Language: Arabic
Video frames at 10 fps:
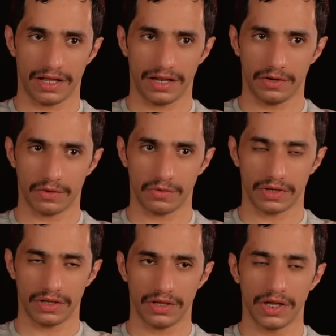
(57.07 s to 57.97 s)
الحقوق
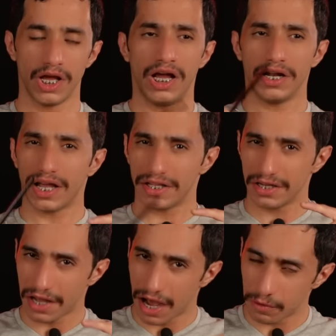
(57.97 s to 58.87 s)
احنا قاعدين
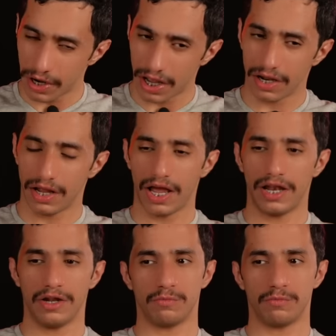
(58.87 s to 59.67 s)
نحاول حل